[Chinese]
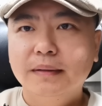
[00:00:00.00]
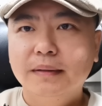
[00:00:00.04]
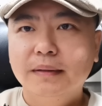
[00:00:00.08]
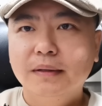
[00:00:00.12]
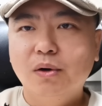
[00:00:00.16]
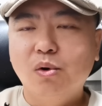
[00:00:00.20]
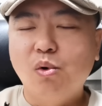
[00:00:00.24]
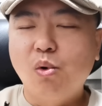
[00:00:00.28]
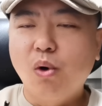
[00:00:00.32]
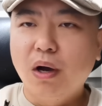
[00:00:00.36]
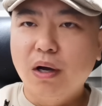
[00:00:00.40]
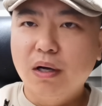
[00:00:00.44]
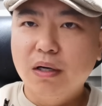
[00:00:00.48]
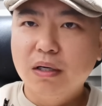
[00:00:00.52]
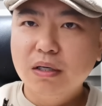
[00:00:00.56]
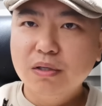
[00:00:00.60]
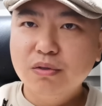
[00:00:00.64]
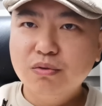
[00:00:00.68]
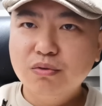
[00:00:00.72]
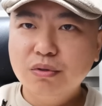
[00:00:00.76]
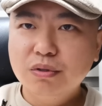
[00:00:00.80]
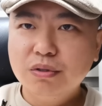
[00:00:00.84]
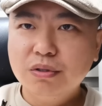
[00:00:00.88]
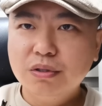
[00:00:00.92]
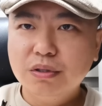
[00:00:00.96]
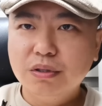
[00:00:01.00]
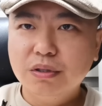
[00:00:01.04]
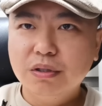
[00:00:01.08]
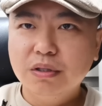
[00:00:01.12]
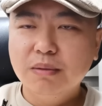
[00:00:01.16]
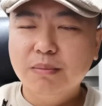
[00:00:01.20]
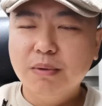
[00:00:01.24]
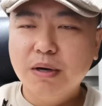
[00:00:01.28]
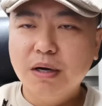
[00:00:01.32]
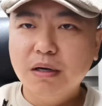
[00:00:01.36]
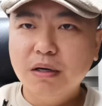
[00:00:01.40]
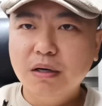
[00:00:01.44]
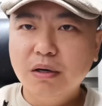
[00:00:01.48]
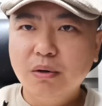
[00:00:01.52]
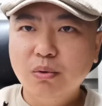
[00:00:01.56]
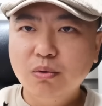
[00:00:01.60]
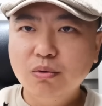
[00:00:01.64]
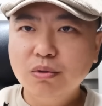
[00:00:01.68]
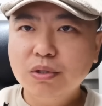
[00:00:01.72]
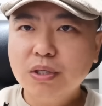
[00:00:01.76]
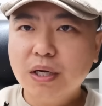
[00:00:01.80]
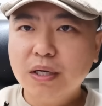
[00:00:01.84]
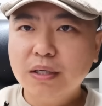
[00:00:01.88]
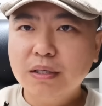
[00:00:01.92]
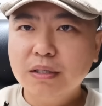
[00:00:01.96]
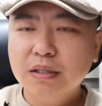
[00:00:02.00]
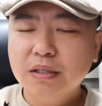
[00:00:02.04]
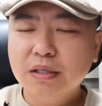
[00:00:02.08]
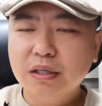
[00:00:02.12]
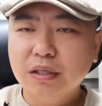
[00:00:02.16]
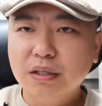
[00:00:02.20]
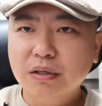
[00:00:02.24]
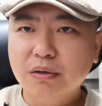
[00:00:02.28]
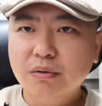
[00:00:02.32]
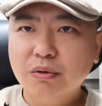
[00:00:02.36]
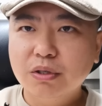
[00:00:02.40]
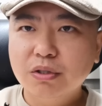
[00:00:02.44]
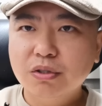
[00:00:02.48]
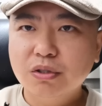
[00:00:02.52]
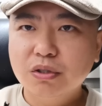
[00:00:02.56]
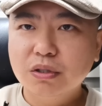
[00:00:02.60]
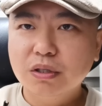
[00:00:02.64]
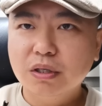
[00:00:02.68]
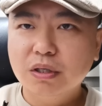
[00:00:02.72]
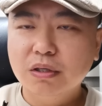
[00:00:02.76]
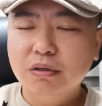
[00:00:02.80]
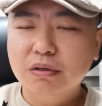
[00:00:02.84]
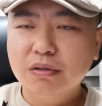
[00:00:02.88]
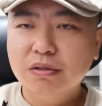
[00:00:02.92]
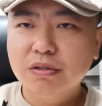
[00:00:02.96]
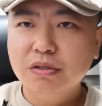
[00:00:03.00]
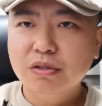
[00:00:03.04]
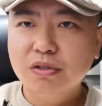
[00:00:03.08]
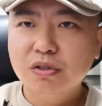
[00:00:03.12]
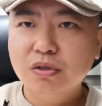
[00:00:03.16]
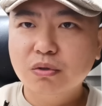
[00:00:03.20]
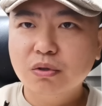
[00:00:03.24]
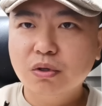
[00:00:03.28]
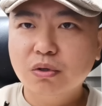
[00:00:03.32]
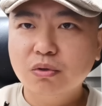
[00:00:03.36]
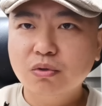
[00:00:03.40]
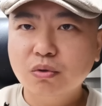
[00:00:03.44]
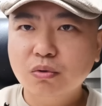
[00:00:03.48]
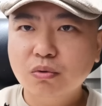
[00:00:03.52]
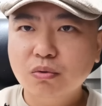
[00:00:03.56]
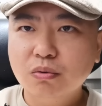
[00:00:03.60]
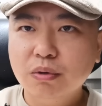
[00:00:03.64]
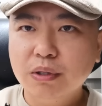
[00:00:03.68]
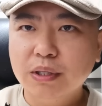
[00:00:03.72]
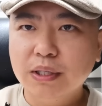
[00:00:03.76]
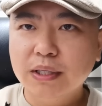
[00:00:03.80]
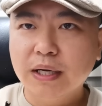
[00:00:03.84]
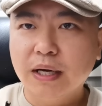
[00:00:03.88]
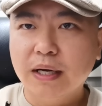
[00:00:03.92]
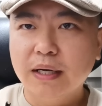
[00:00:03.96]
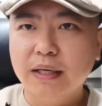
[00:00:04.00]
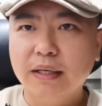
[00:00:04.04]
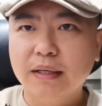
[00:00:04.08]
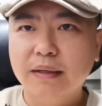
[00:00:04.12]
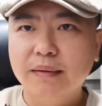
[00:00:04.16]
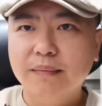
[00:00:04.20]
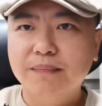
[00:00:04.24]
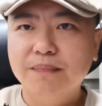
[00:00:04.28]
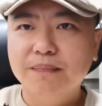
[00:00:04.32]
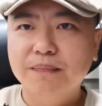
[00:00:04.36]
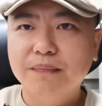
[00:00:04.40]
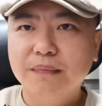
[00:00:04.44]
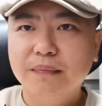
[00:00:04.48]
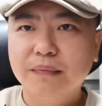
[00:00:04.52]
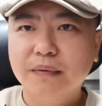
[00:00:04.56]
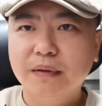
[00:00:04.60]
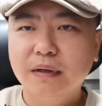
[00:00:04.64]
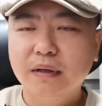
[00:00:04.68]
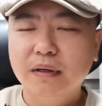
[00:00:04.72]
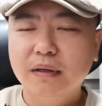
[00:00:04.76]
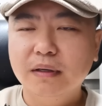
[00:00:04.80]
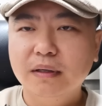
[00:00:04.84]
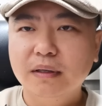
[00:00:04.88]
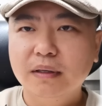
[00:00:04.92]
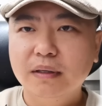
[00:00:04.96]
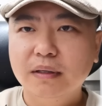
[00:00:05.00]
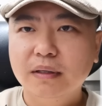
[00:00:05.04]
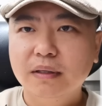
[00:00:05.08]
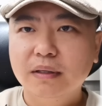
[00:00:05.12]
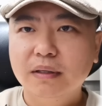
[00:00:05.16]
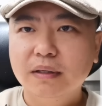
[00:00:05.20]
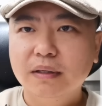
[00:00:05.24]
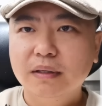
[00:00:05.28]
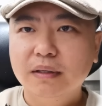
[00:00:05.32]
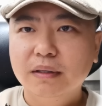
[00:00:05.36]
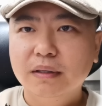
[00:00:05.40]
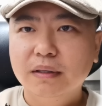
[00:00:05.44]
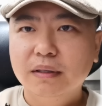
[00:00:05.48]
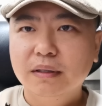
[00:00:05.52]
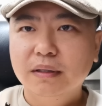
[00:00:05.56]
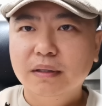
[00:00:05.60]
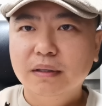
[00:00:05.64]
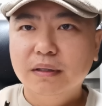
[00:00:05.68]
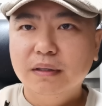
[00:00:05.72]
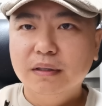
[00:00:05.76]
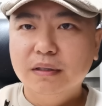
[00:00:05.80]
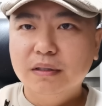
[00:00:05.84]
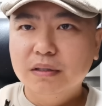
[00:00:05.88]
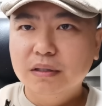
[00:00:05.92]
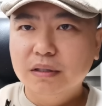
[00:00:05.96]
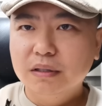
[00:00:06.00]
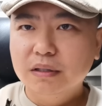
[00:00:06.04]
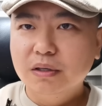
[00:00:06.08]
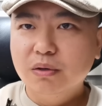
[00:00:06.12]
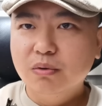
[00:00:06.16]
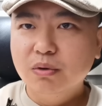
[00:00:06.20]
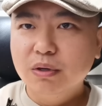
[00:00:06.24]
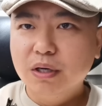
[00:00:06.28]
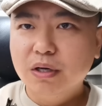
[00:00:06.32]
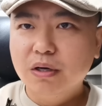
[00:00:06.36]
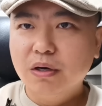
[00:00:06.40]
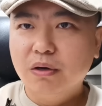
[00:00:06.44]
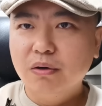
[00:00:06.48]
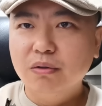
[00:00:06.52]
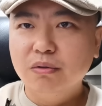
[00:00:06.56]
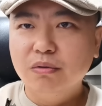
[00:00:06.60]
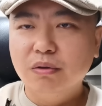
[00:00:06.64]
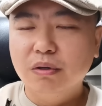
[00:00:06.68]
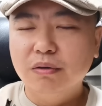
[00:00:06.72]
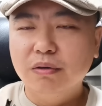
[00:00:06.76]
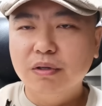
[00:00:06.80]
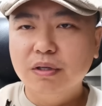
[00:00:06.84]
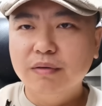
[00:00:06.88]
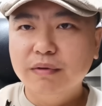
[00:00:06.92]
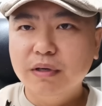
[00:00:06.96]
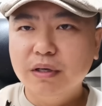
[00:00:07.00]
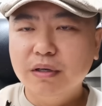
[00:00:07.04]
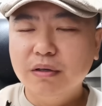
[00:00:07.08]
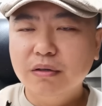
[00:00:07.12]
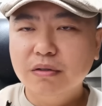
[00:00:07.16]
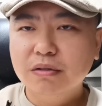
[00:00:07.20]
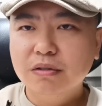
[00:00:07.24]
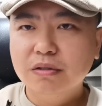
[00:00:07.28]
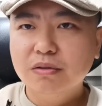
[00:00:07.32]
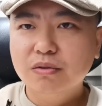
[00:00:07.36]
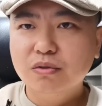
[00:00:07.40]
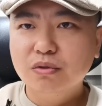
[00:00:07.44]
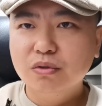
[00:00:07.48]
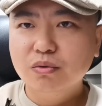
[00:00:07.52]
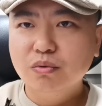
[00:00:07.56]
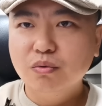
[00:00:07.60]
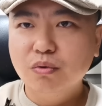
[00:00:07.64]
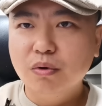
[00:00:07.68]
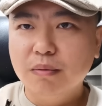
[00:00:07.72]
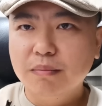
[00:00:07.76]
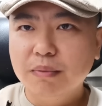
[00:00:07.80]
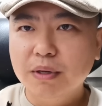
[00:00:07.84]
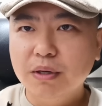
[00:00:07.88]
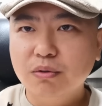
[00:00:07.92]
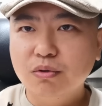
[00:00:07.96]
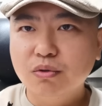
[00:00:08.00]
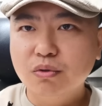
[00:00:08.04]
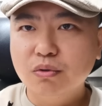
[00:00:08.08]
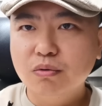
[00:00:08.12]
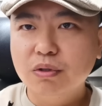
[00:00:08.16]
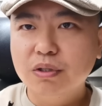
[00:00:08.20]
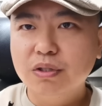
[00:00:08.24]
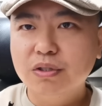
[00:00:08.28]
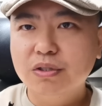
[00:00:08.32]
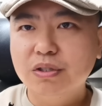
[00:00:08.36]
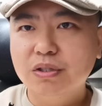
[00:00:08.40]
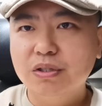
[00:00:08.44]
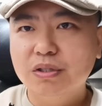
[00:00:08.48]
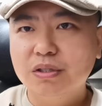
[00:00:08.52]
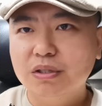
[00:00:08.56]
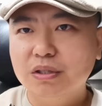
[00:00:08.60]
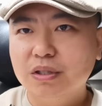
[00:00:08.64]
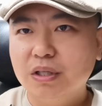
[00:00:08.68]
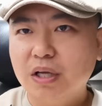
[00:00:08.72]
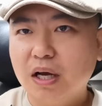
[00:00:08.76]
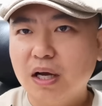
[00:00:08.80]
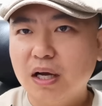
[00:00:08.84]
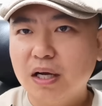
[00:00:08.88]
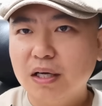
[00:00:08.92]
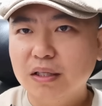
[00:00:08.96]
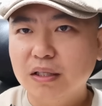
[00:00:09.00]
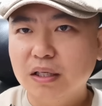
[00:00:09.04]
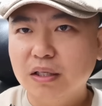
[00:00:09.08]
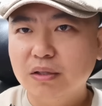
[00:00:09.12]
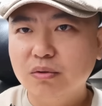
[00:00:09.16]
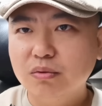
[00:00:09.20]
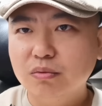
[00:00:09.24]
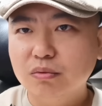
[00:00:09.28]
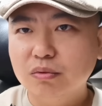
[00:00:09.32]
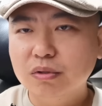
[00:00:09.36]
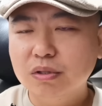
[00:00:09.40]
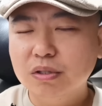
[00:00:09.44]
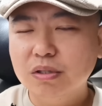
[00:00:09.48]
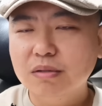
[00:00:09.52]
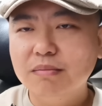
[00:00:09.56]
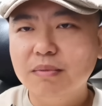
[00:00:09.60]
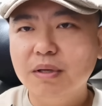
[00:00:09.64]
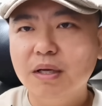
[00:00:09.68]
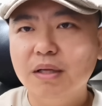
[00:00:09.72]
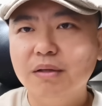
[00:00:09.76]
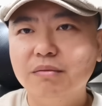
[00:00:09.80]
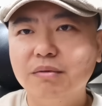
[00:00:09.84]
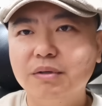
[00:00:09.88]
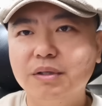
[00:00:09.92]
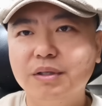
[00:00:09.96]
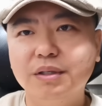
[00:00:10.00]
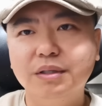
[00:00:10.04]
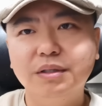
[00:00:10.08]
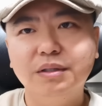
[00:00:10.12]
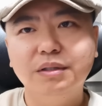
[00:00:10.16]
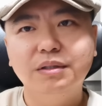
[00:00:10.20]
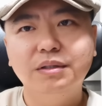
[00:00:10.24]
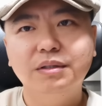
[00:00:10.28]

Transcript: 缓和局势，那么俄乌战争可能会使俄罗斯受到中国的压力，啊，可能会告一段落，因为俄罗斯如果没有中国的支持，他很难独自面对这个，